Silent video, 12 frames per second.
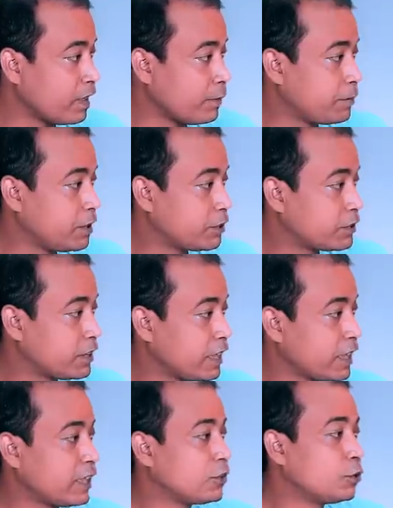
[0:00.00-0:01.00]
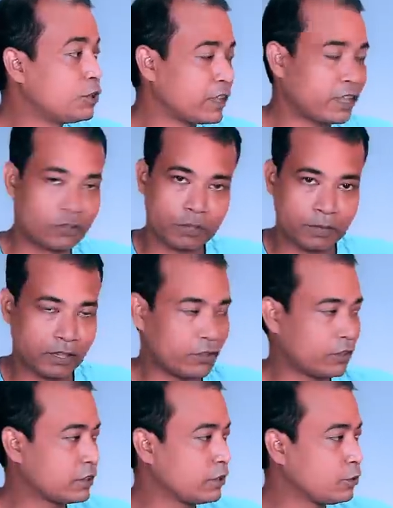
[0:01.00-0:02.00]
আপনি হচ্ছে এখানে দুই সেকেন্ড সময়
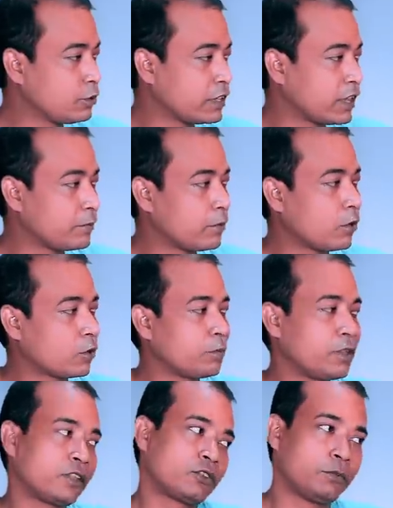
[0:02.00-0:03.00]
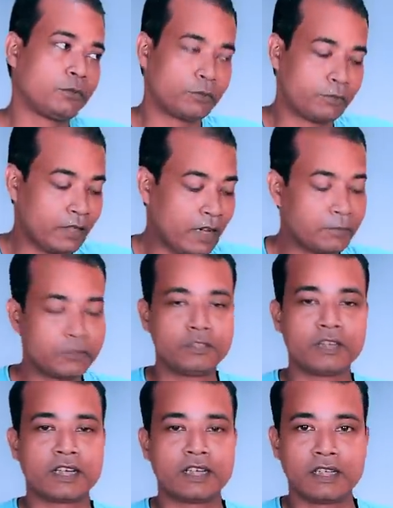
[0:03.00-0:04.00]
দেওয়া আছে দুই সেকেন্ড পর অটোমেটিক ছবি উঠবে আমি যদি
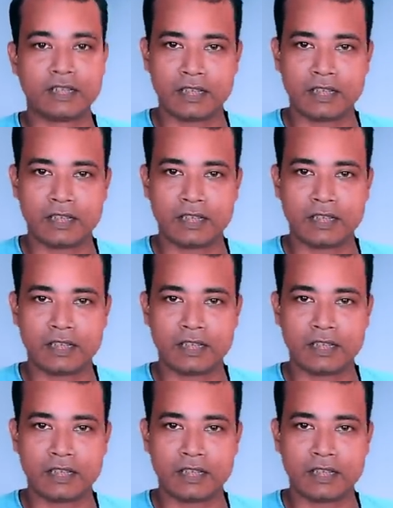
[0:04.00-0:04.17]
এখানে